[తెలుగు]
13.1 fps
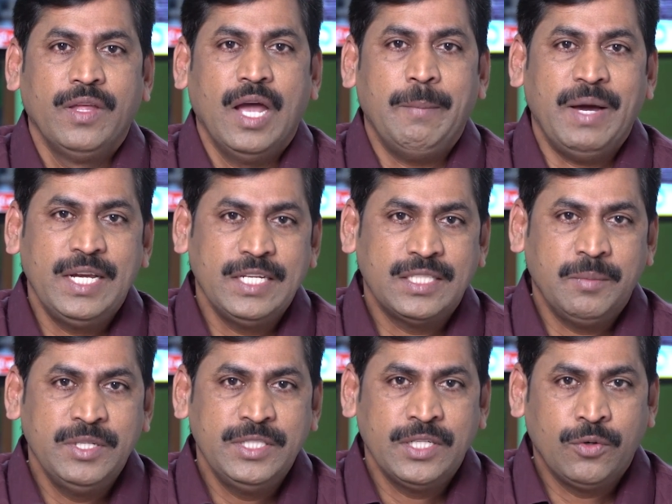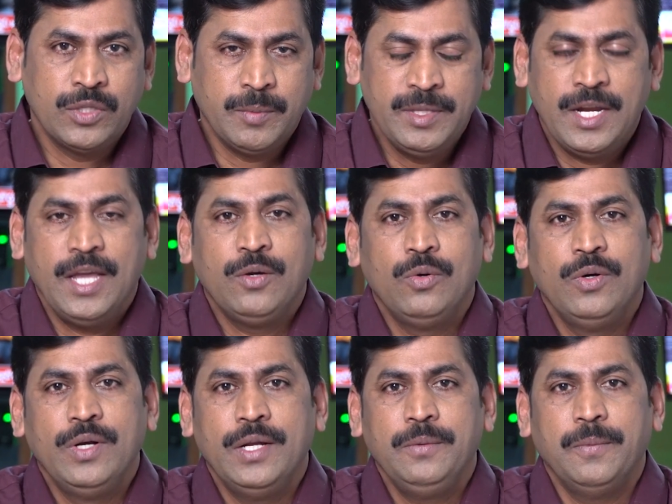ఆ పార్టీకి సంబంధించి కొంతమంది నాయకులు
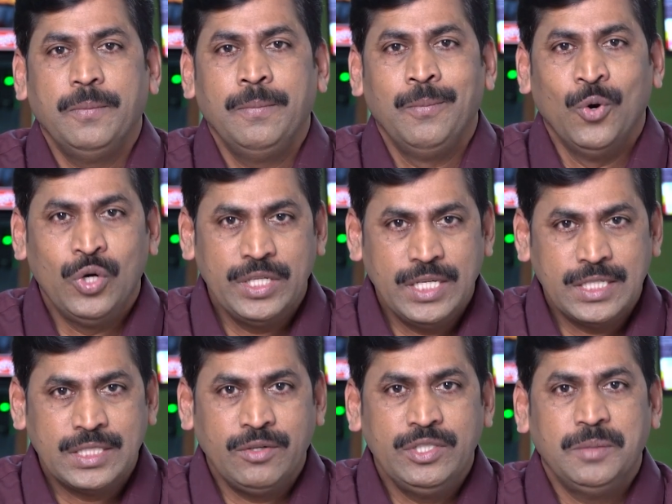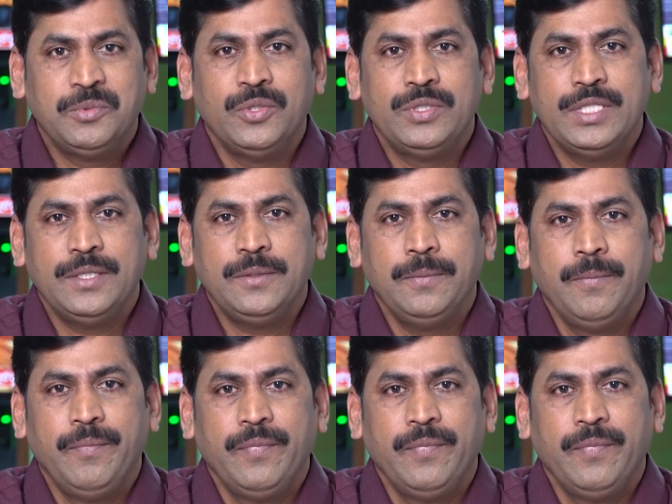ఉన్నారు పోటీ చేస్తామని చెప్తూ వచ్చారు